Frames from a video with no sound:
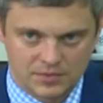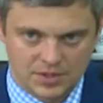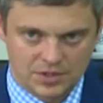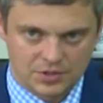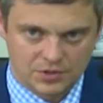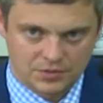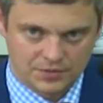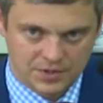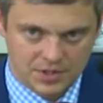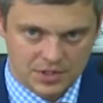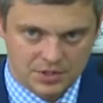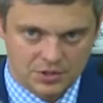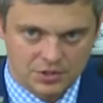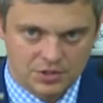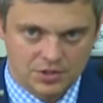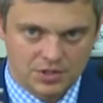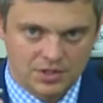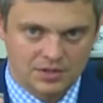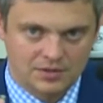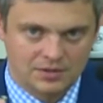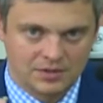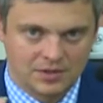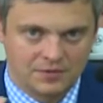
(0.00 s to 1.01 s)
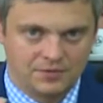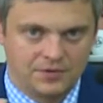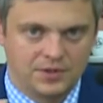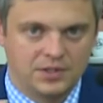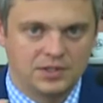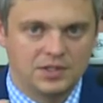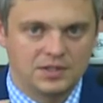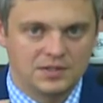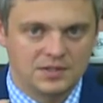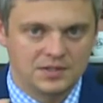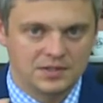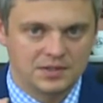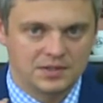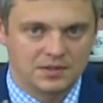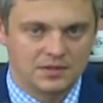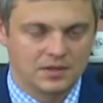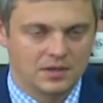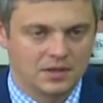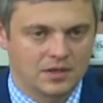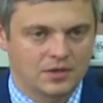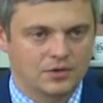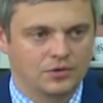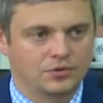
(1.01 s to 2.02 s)
czy w sensie definicji,
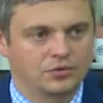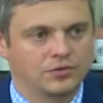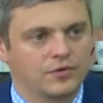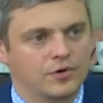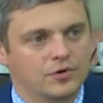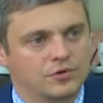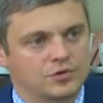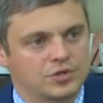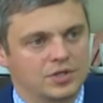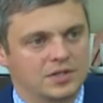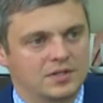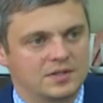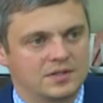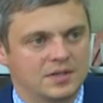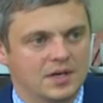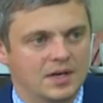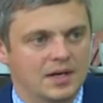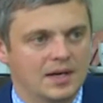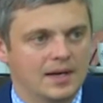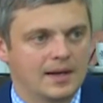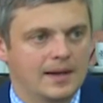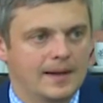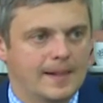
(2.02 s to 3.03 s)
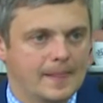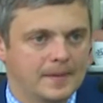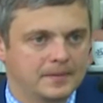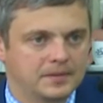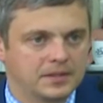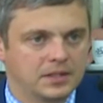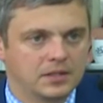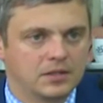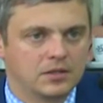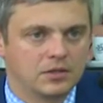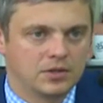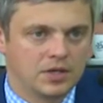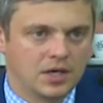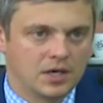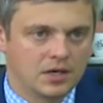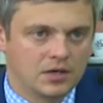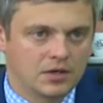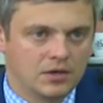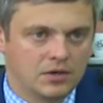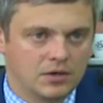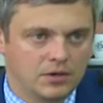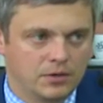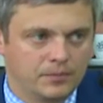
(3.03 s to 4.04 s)
nie jako dworzec, tylko
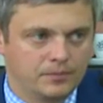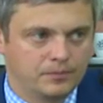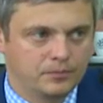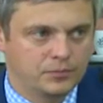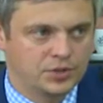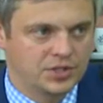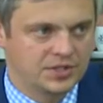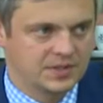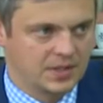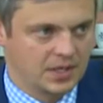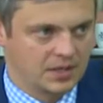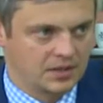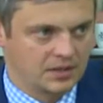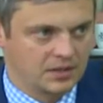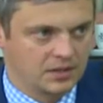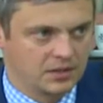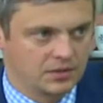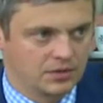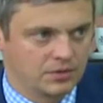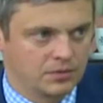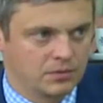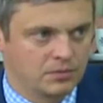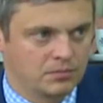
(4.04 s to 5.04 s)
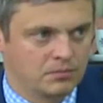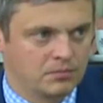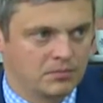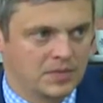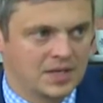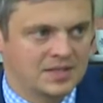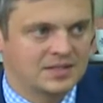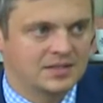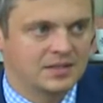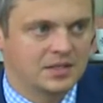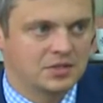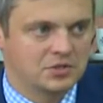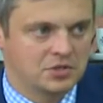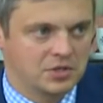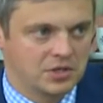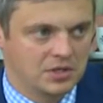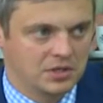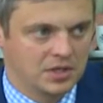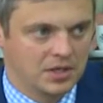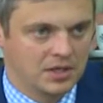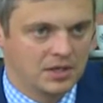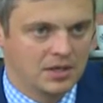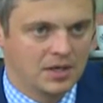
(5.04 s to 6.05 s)
jako przystanki. To ma
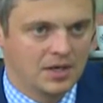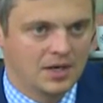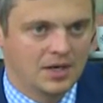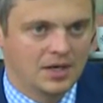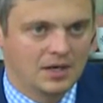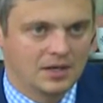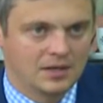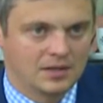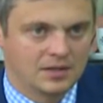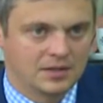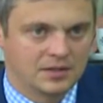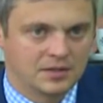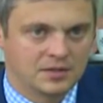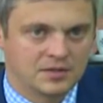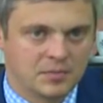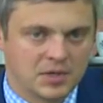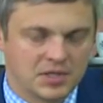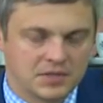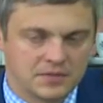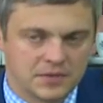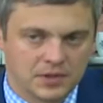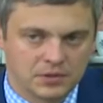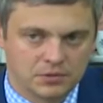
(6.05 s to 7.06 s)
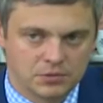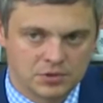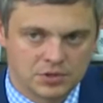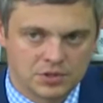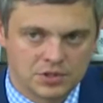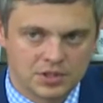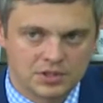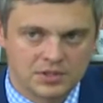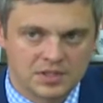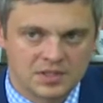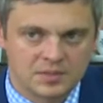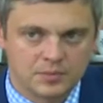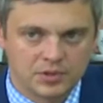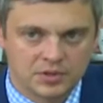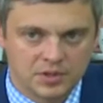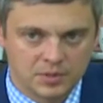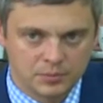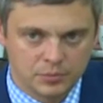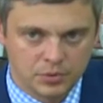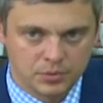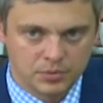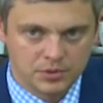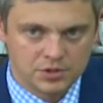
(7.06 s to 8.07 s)
znaczenie dla tych z Państwa, którzy się
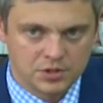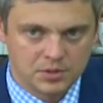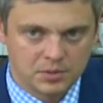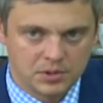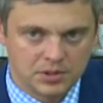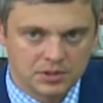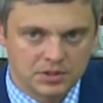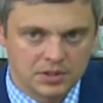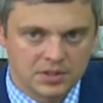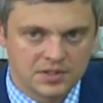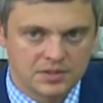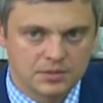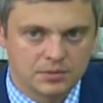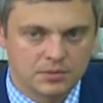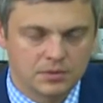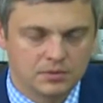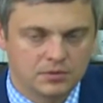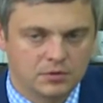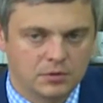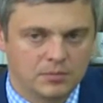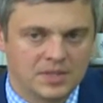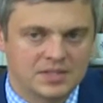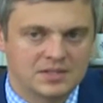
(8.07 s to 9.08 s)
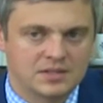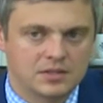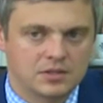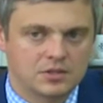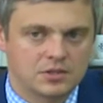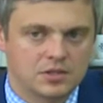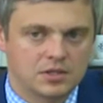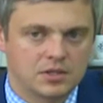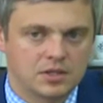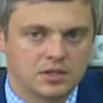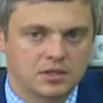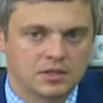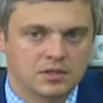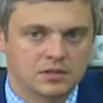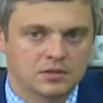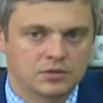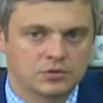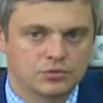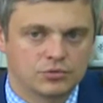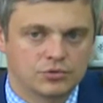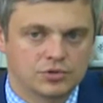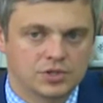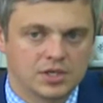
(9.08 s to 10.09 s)
transportem publicznym interesują, to ma znaczenie
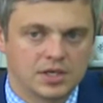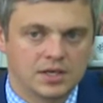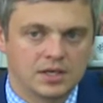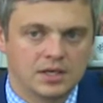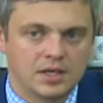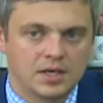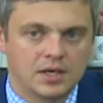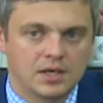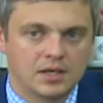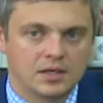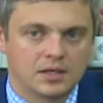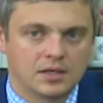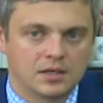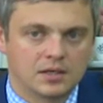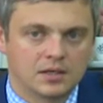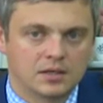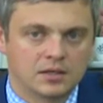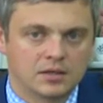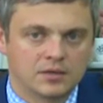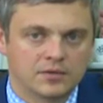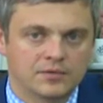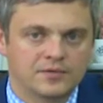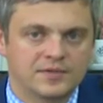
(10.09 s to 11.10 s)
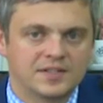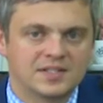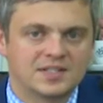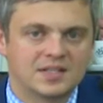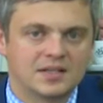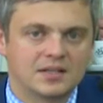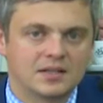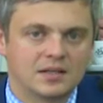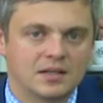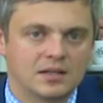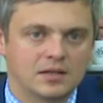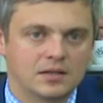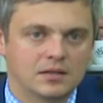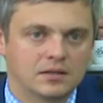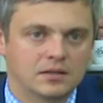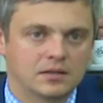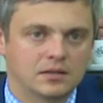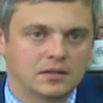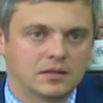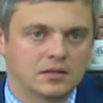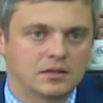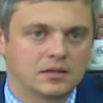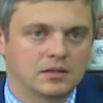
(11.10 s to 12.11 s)
duże y, w cenie,
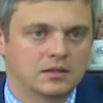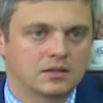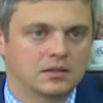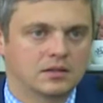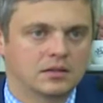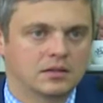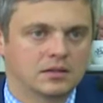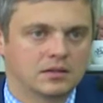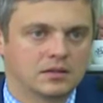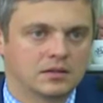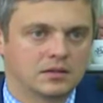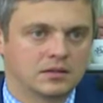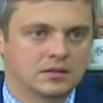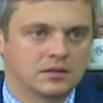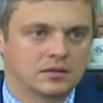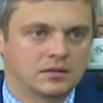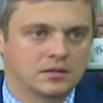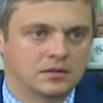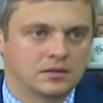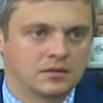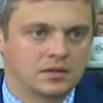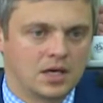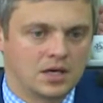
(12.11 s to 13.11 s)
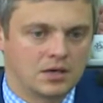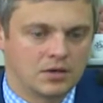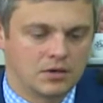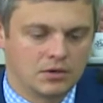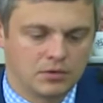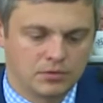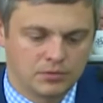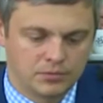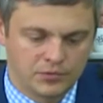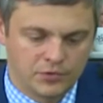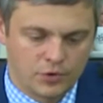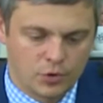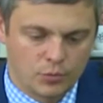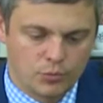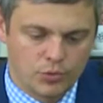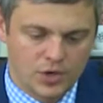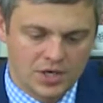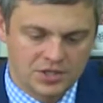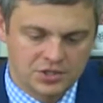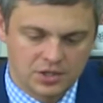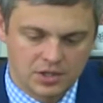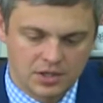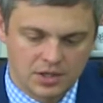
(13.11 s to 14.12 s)
jaką w
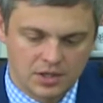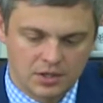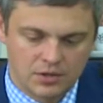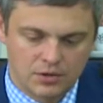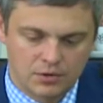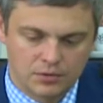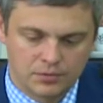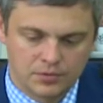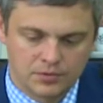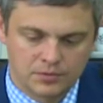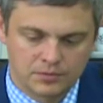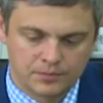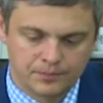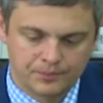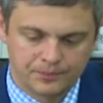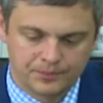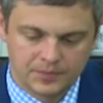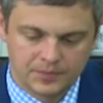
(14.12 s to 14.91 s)
opłacie, jaką mm,